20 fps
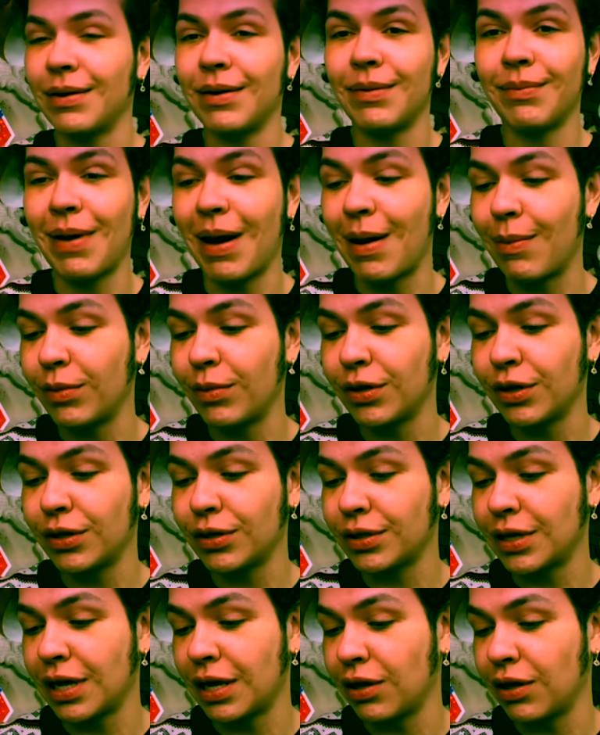
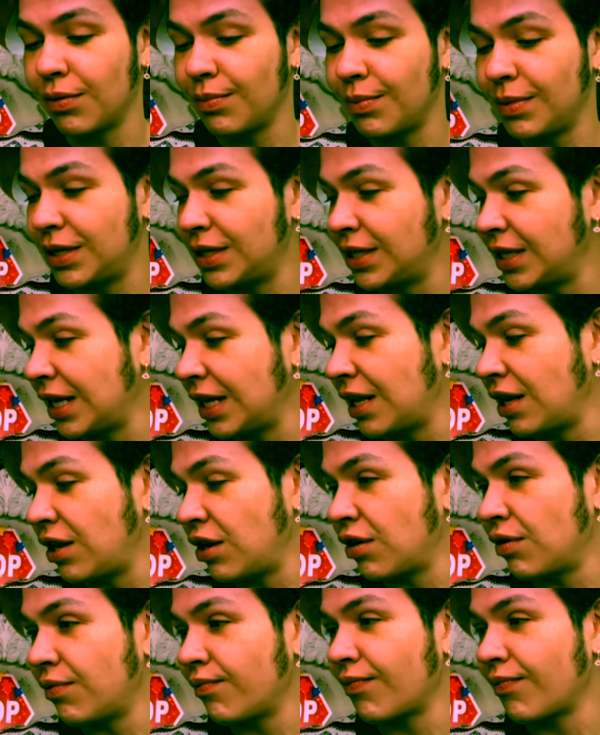Vámonos al
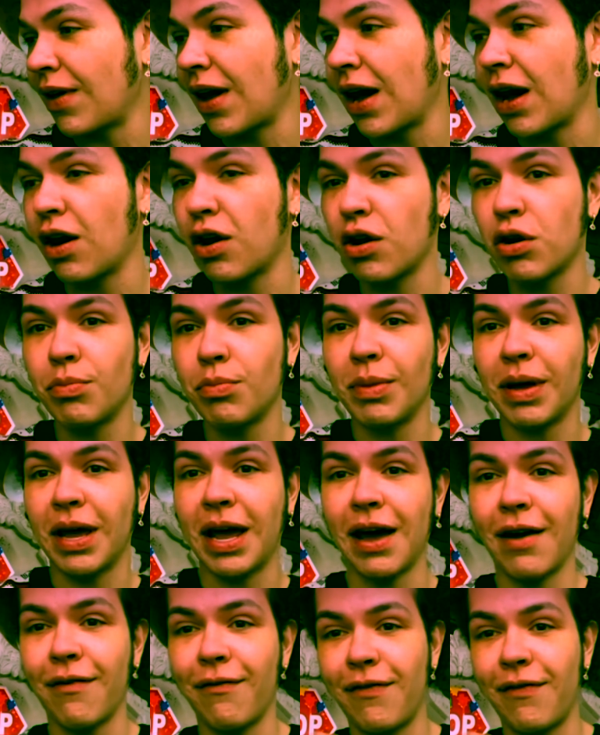domicilio, agarro mi
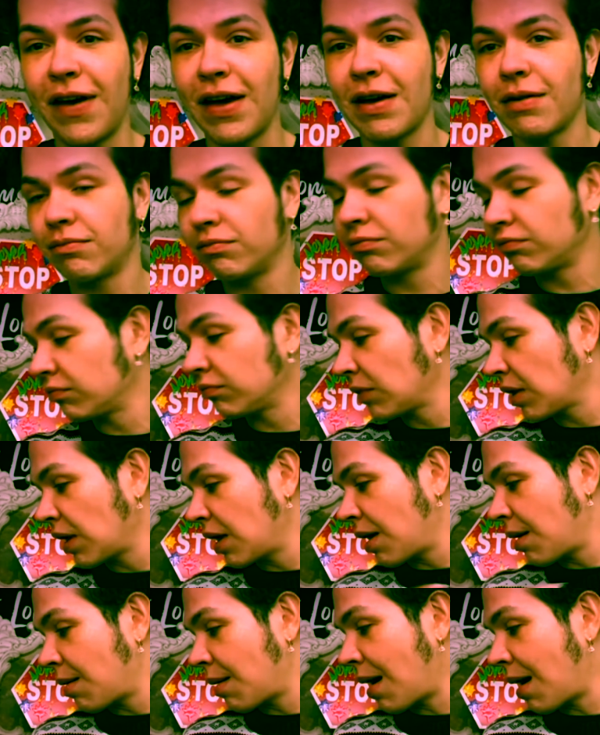café.
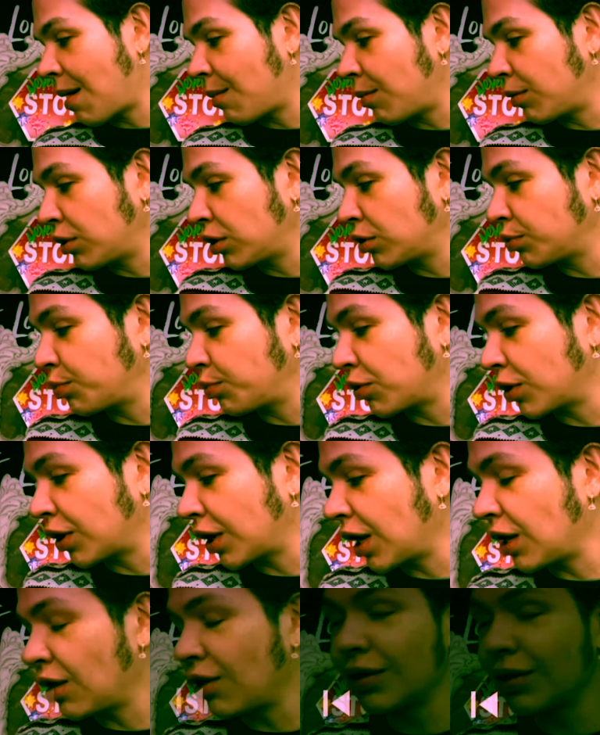Vámonos porque yo